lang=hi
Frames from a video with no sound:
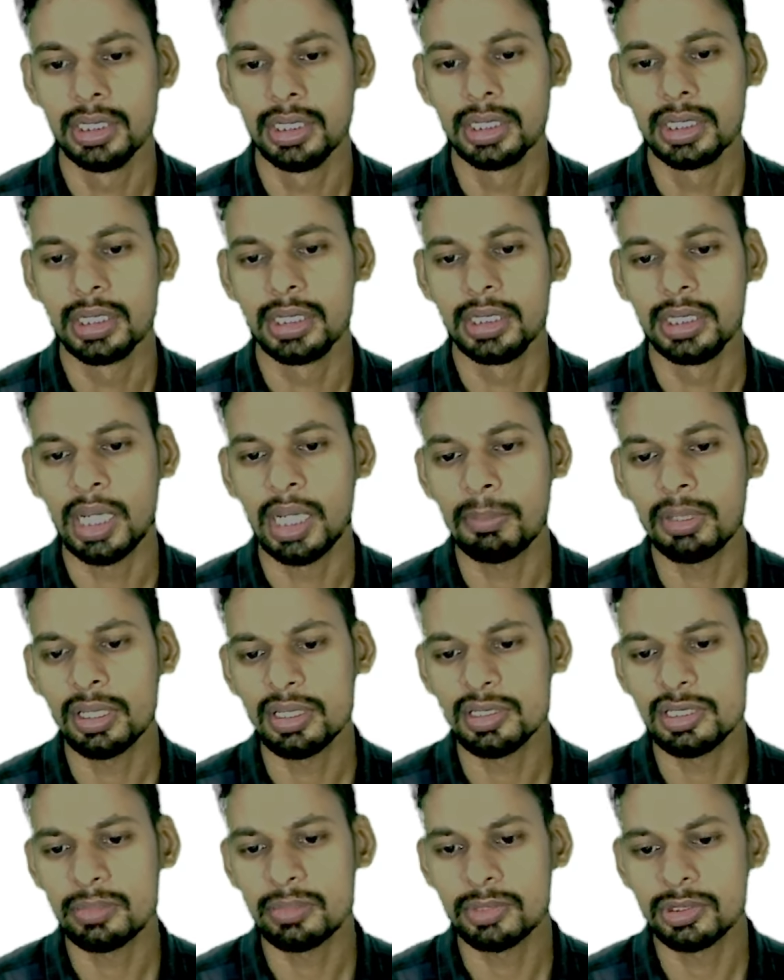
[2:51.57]
यहाँ
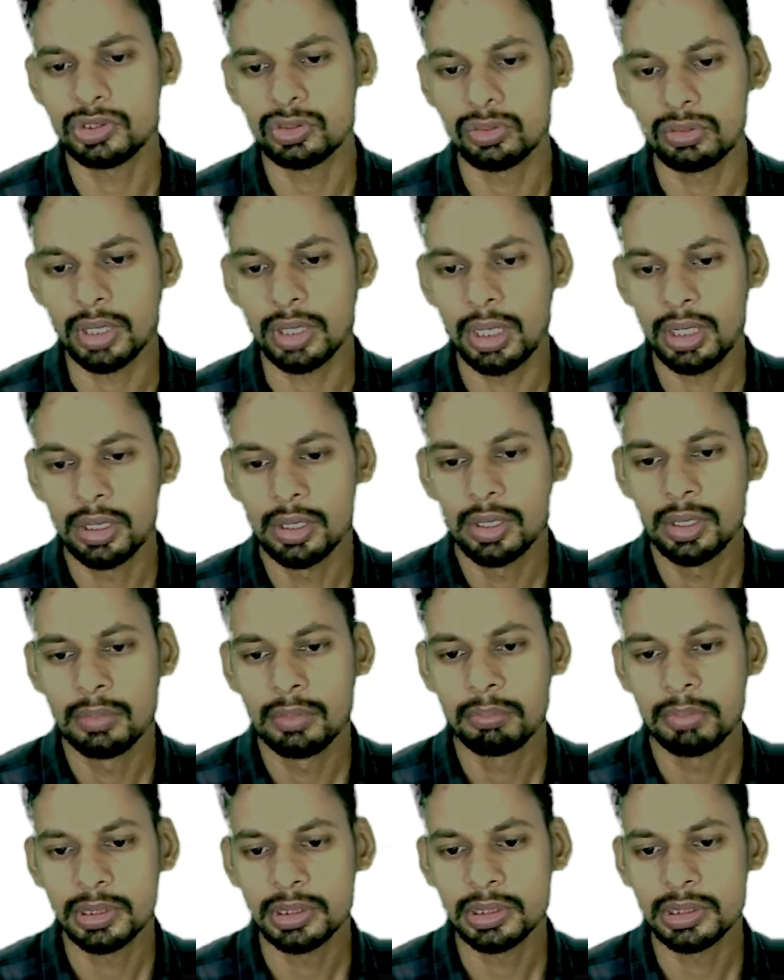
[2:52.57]
पर जिन बच्चों का
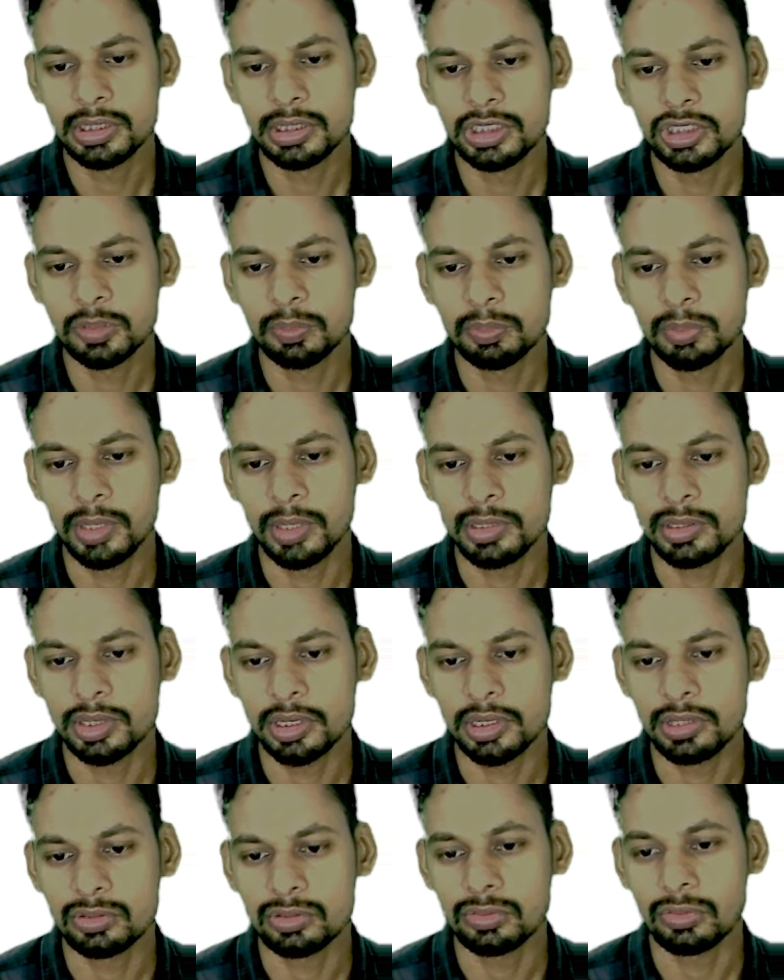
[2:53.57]
25 प्लस
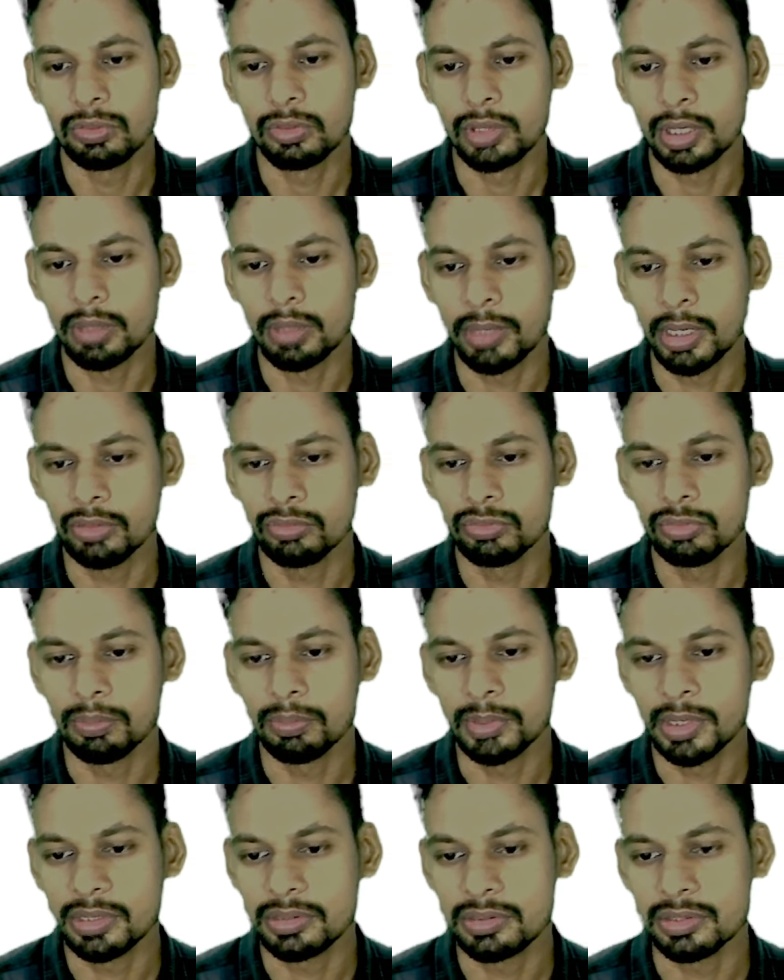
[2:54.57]
स्कोर है भाई वो
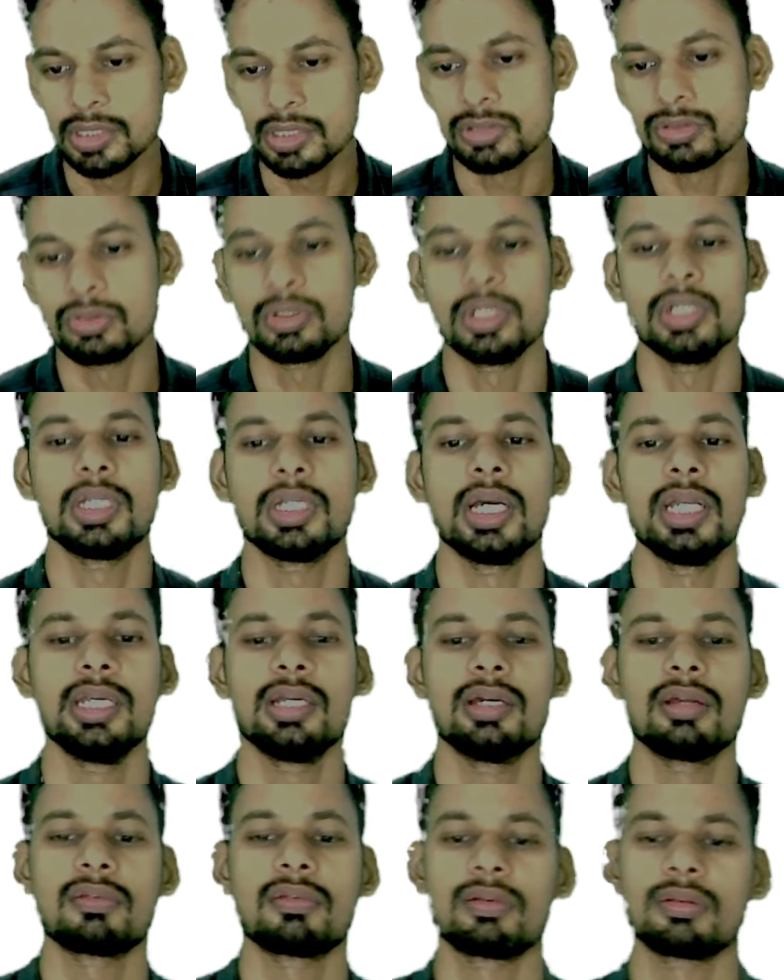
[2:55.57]
अपने स्टेज टू की तैयारी
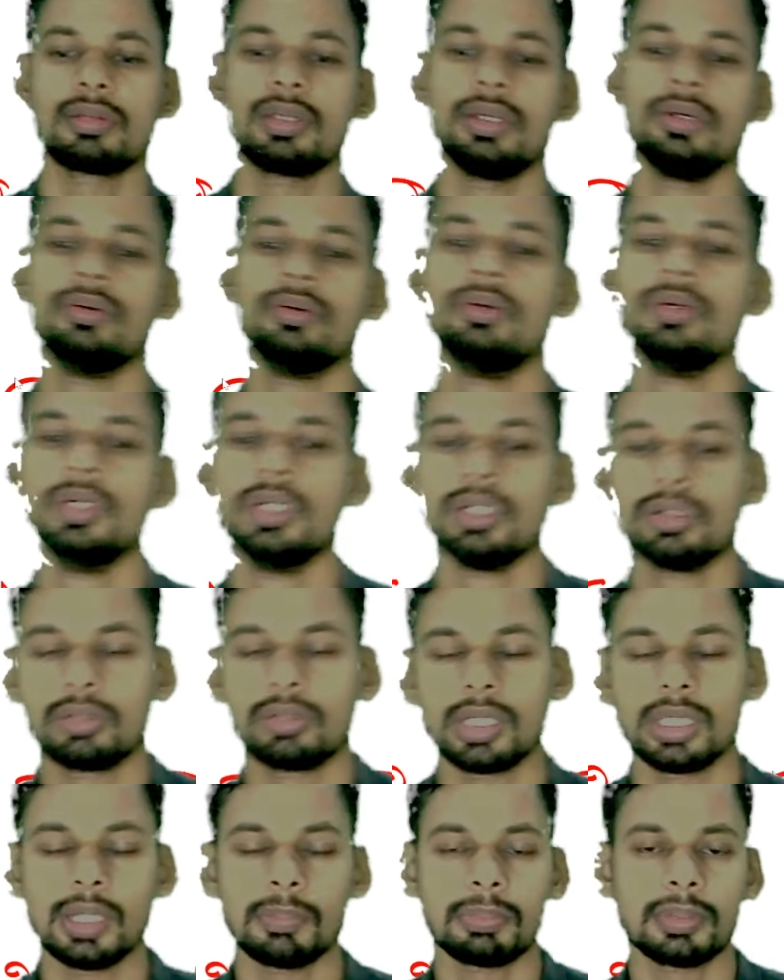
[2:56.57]
कर सकते हो
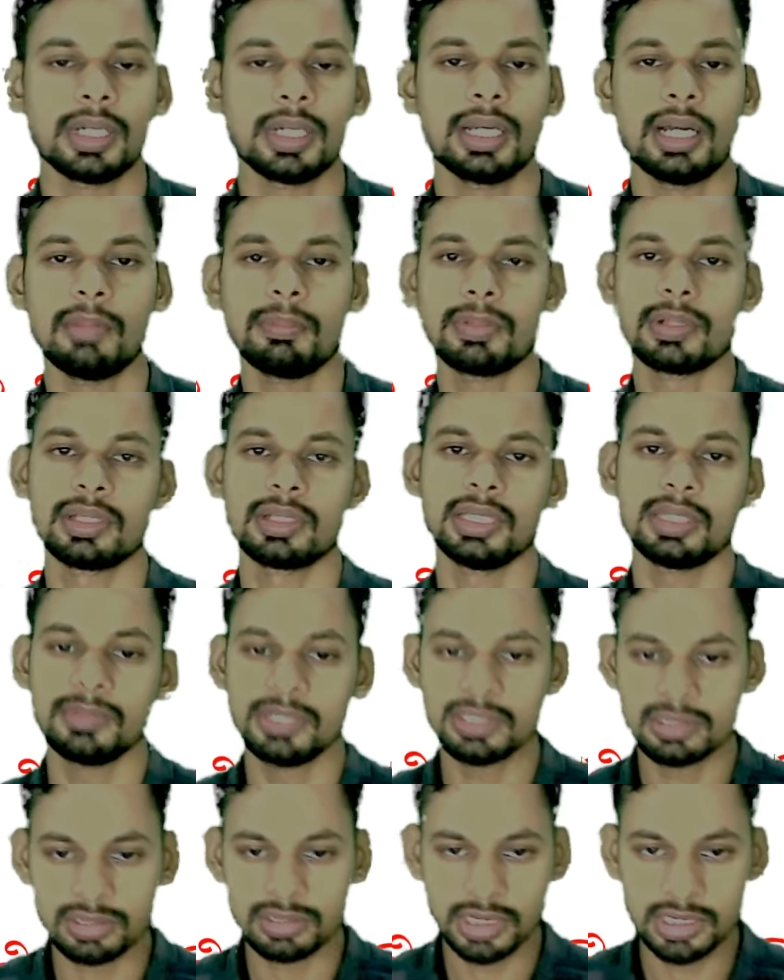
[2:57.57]
क्योंकि आपका यहाँ पर देख
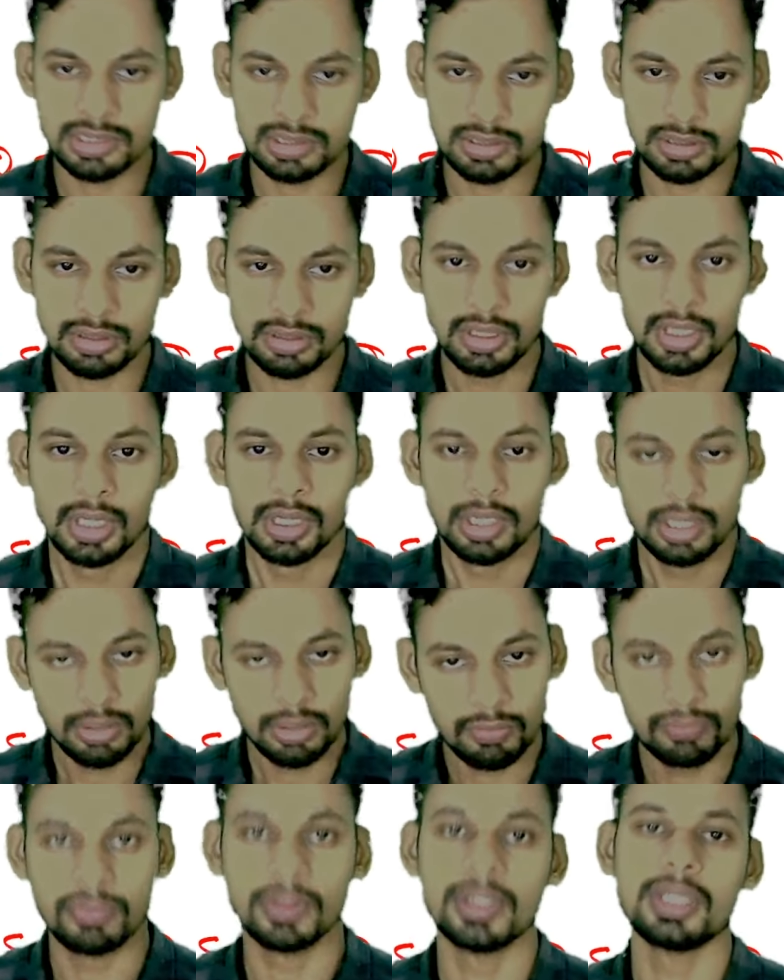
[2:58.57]
भी स्टेज
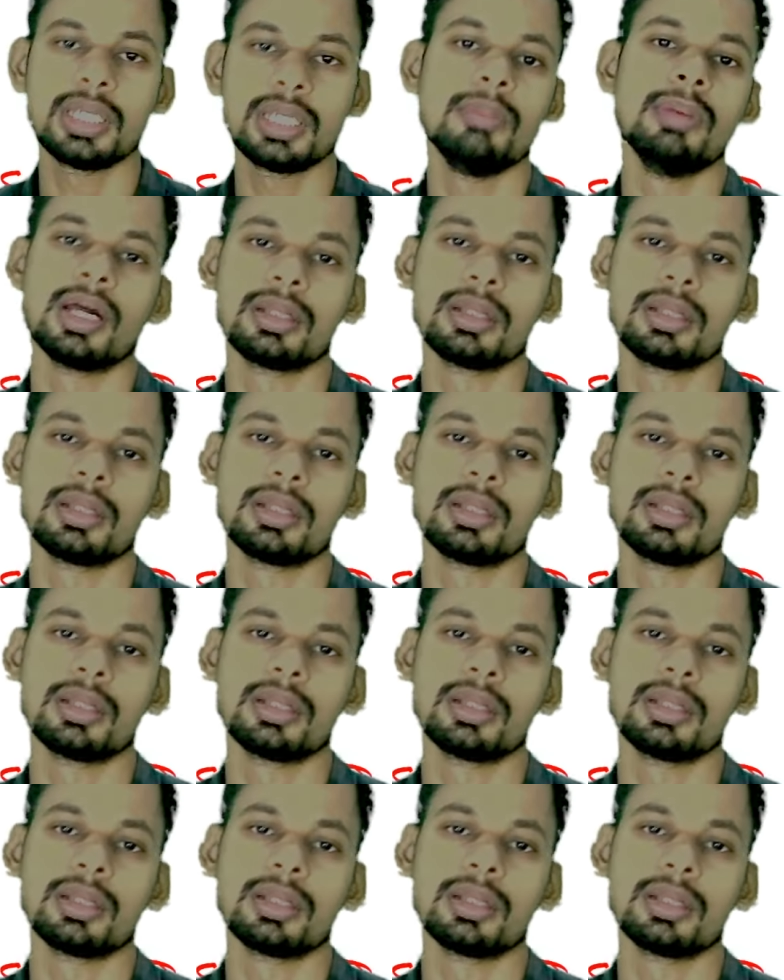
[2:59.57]
वन की बात